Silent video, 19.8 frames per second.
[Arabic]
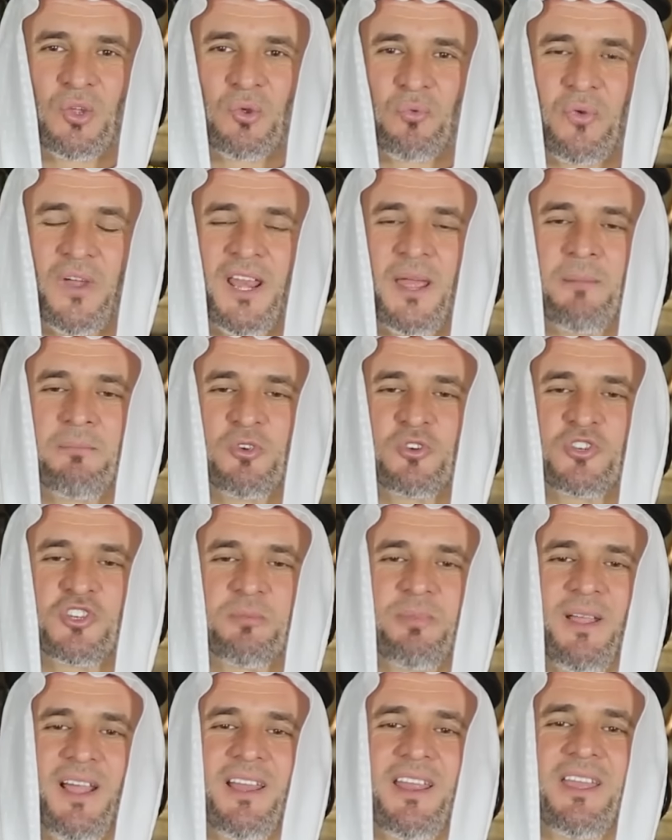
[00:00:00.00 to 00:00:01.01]
فلم
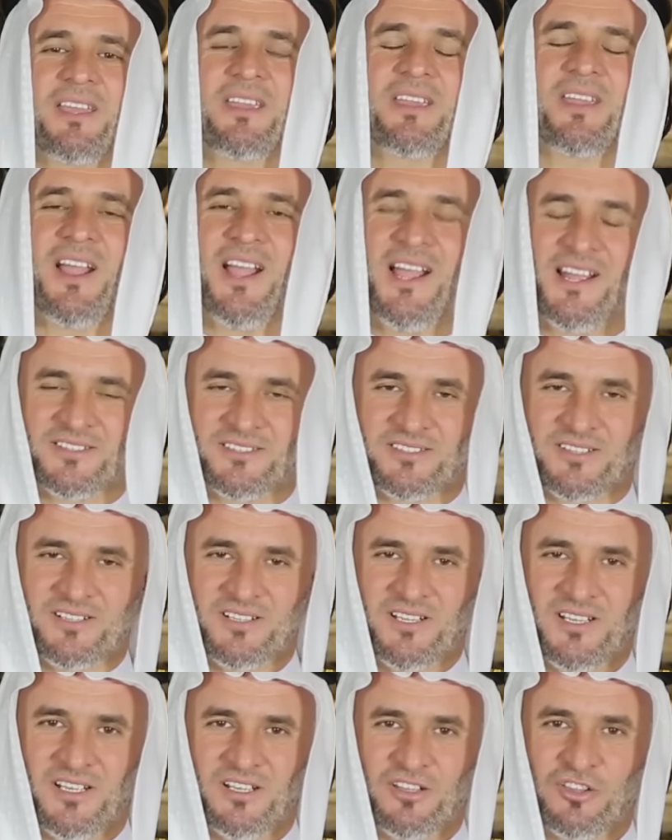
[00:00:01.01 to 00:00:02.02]
يجب عليه أحد
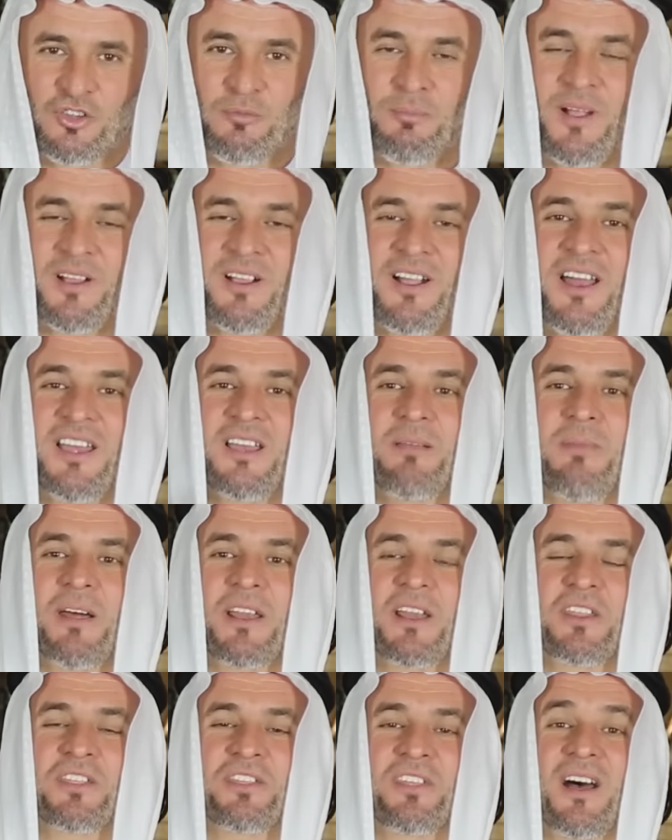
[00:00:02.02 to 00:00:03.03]
ثم قال
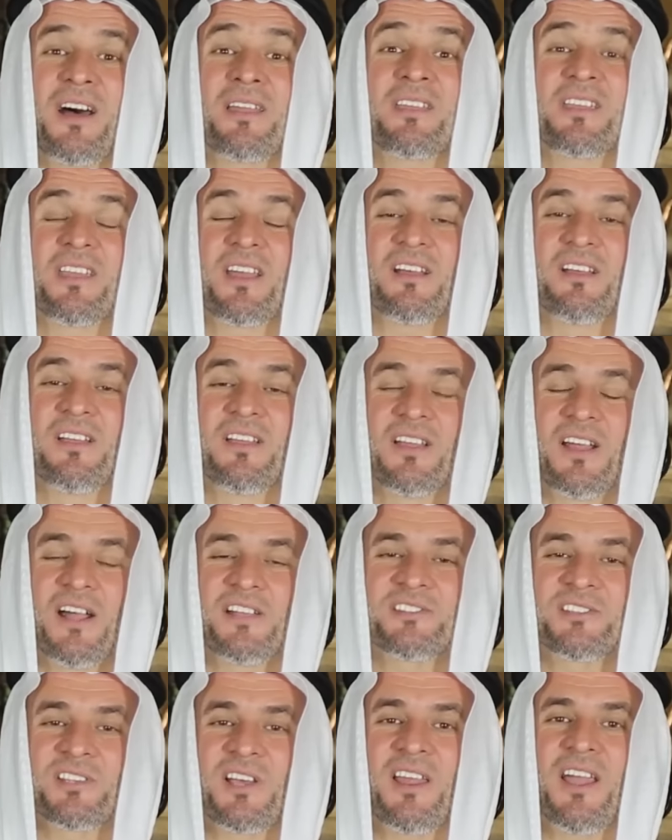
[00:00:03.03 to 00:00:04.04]
المرة الثانية
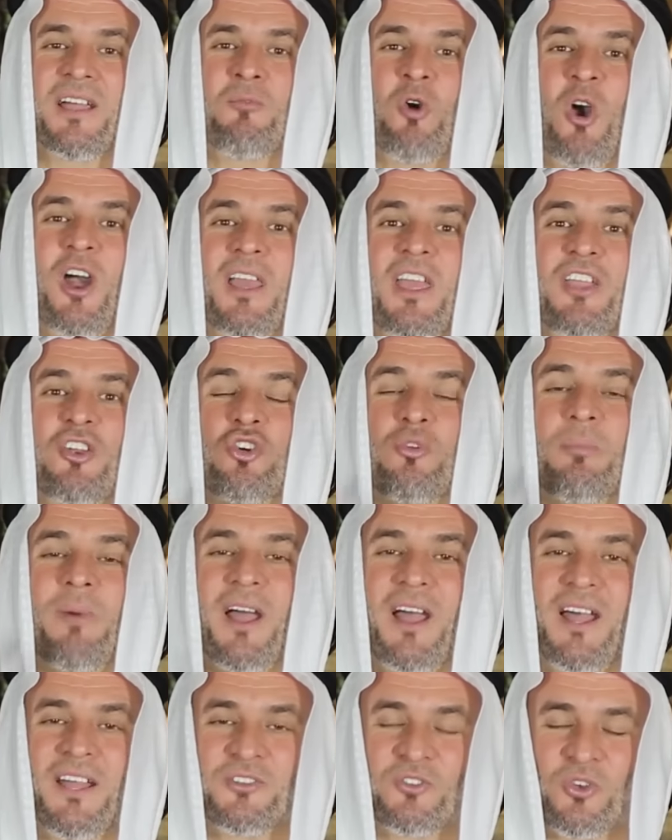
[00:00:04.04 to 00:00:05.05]
السلام عليكم
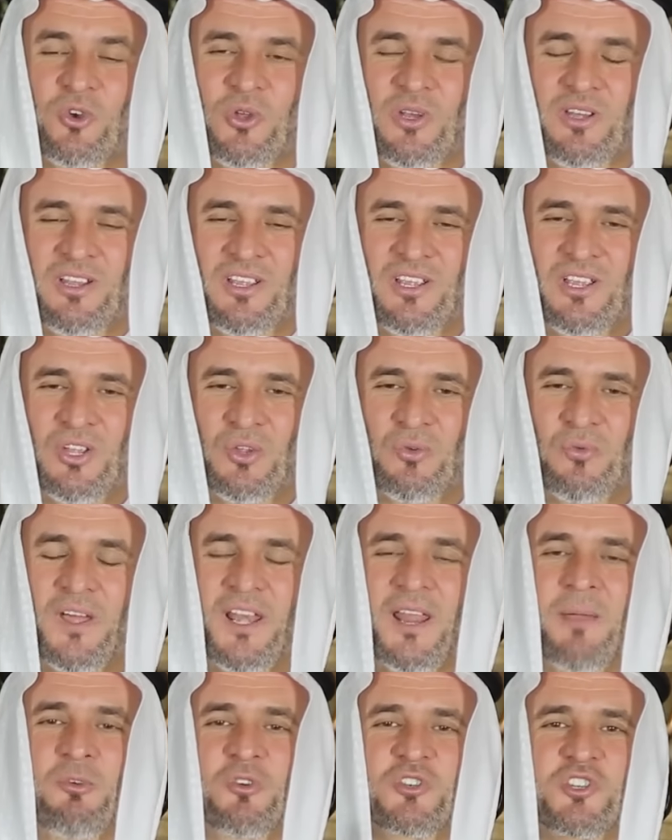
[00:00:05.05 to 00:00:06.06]
أأدخل
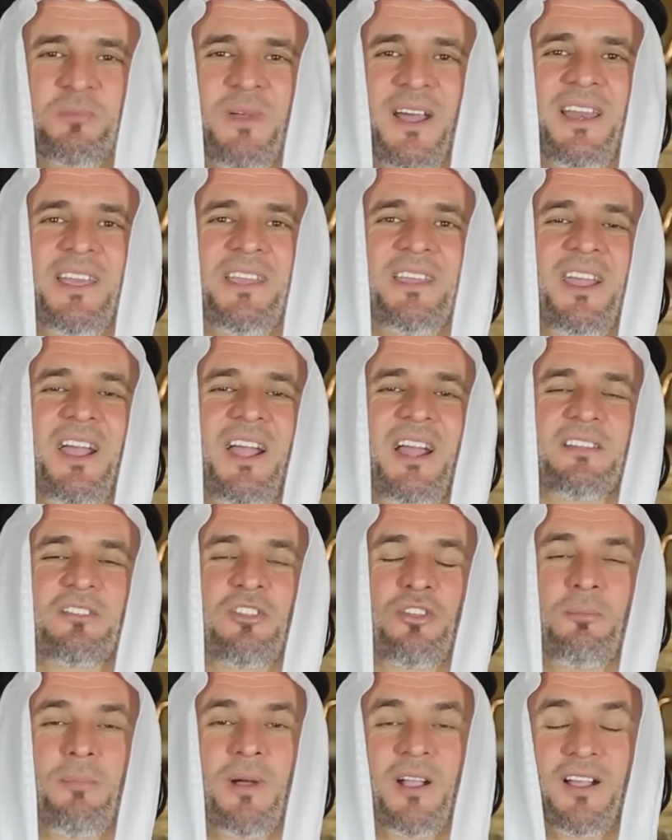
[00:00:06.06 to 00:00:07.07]
فلم يجب عليه أحد
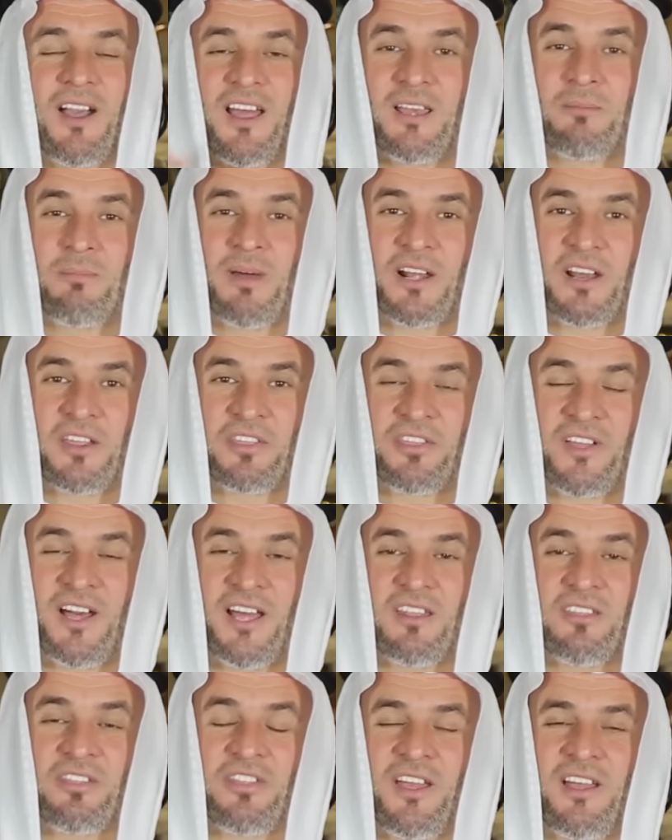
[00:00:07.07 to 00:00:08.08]
ثم قال المرة
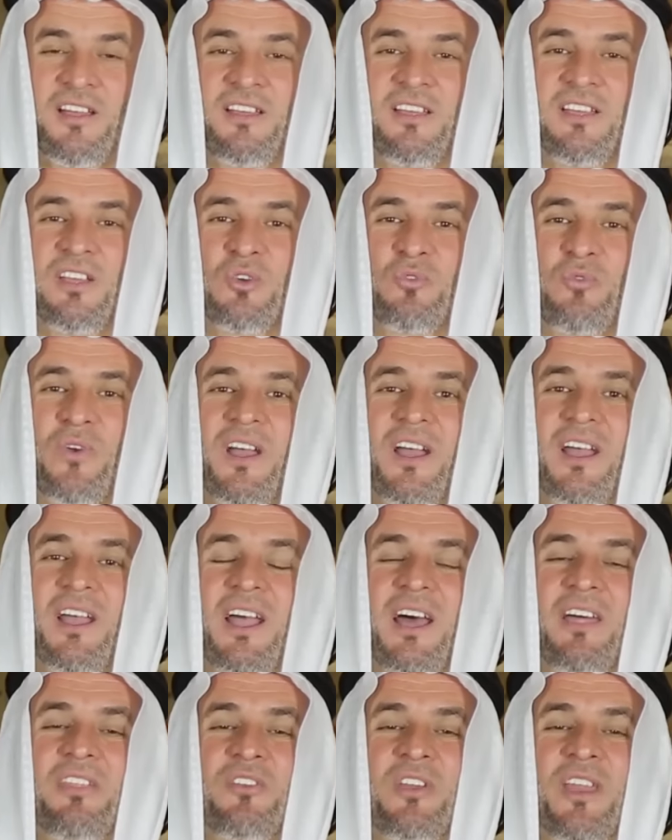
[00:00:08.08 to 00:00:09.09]
الثالثة
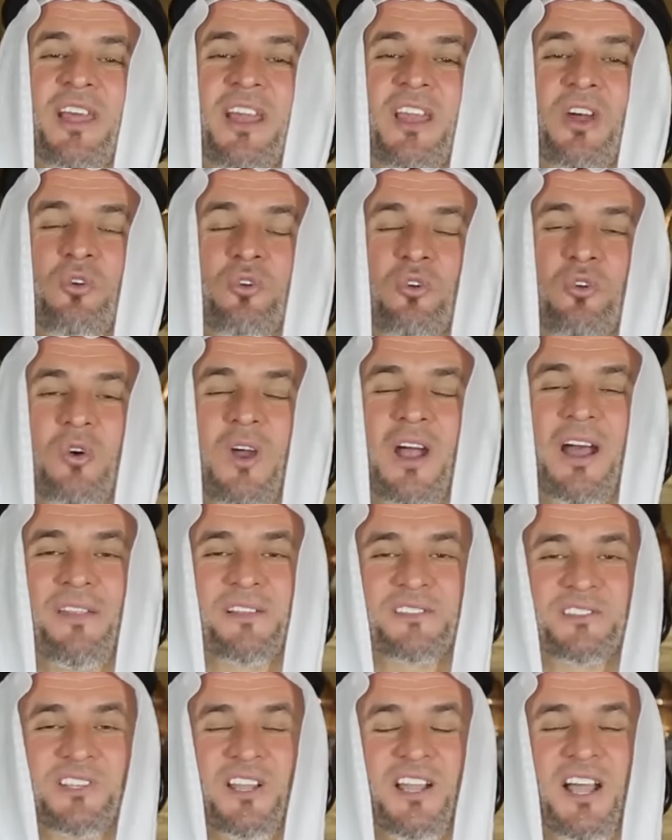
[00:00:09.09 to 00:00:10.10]
فأذن له
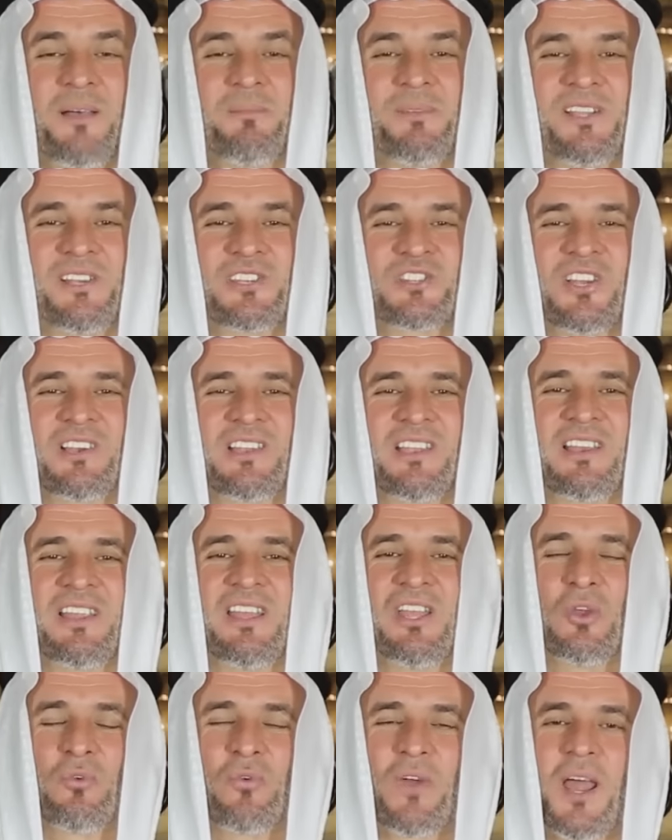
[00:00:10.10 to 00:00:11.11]
هذا الصحابي الجليل
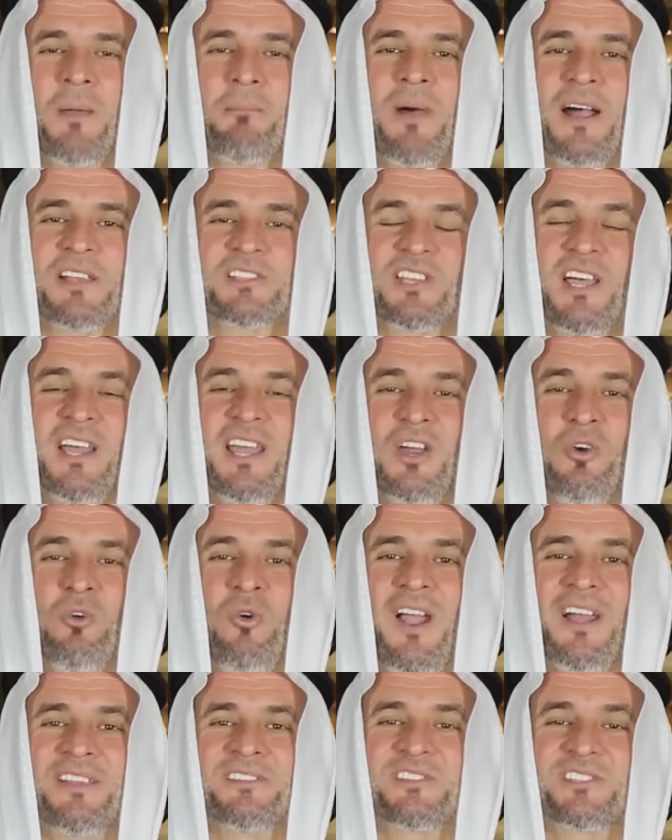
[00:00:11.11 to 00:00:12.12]
فلما
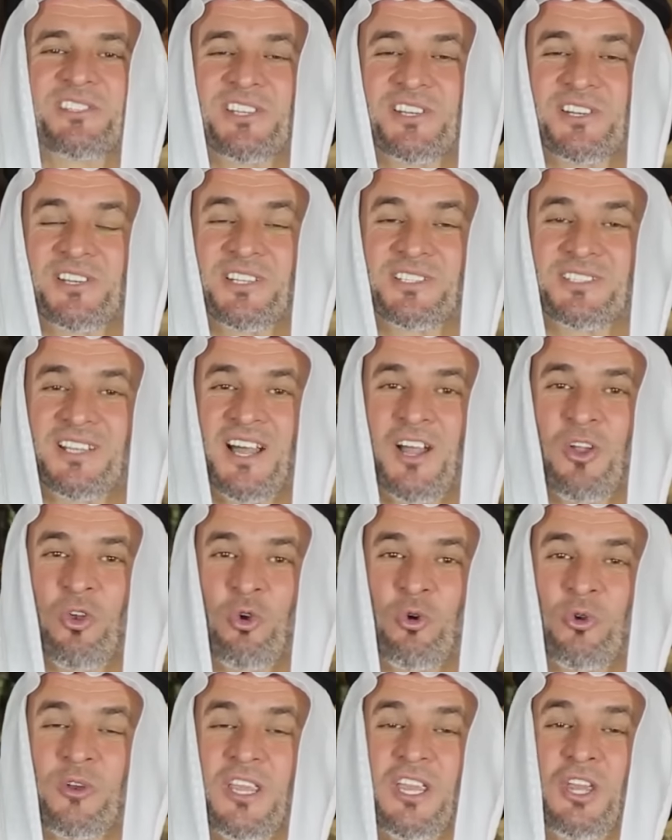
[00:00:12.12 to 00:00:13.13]
سأله عن سر
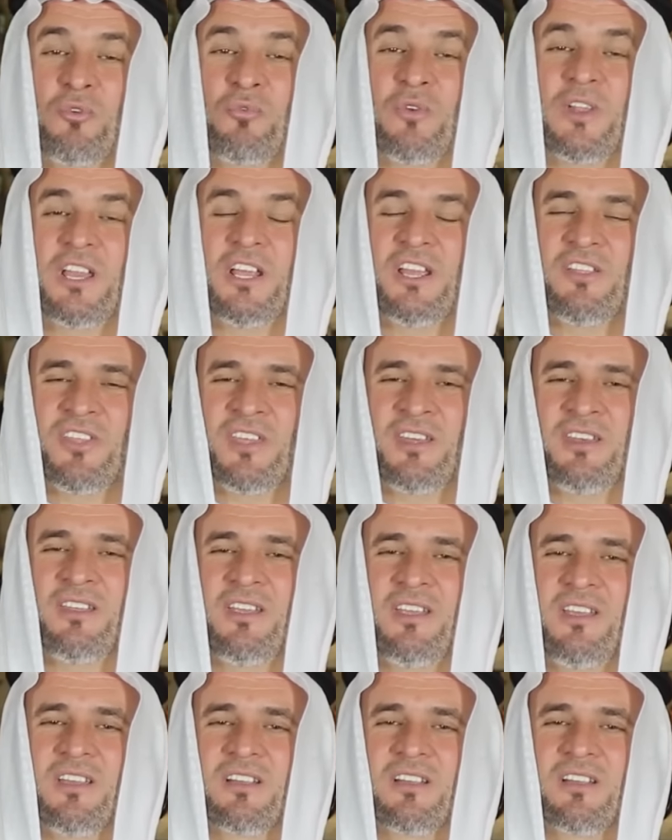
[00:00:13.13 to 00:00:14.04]
تأخره في الإذن